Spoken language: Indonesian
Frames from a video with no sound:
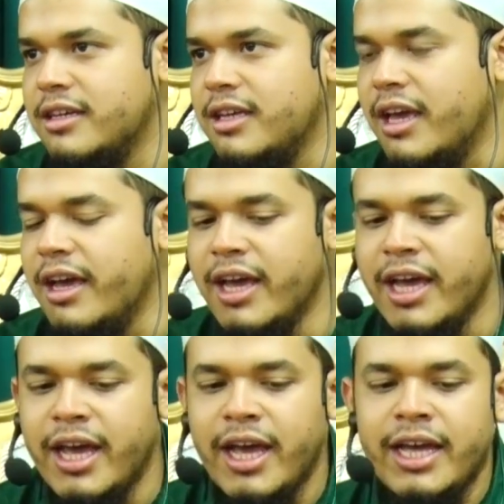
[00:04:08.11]
Ya.
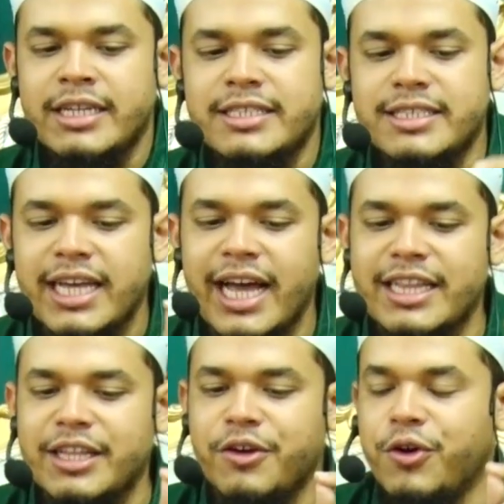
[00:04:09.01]

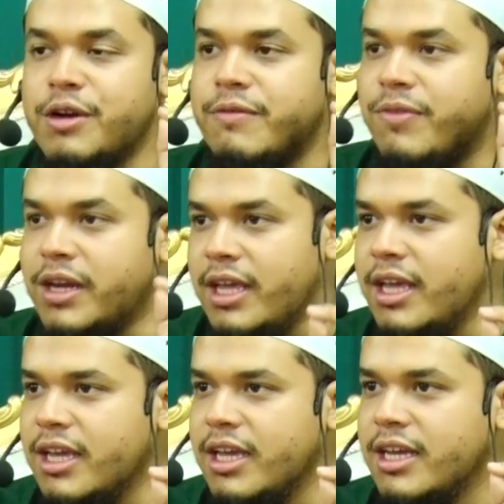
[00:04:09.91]
Saat
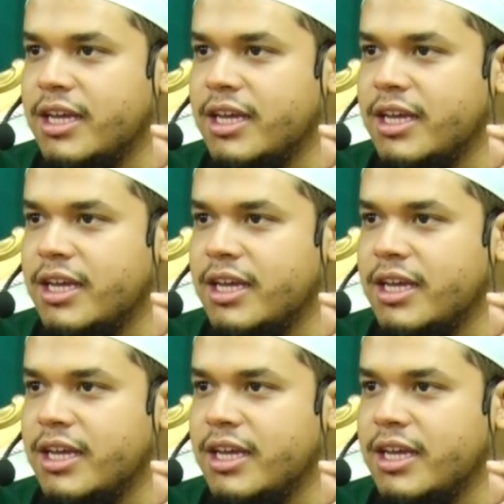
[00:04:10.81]
konflik